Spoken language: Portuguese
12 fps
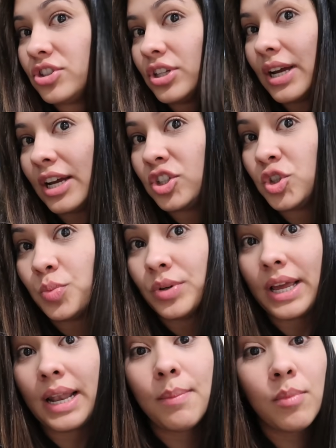de indicar, gente,
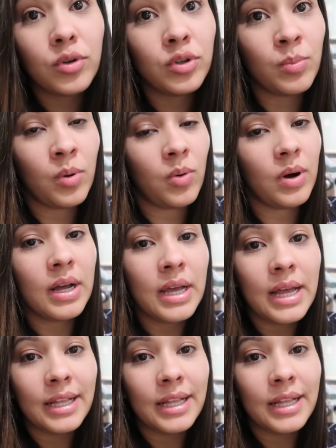porque ela é muito boa.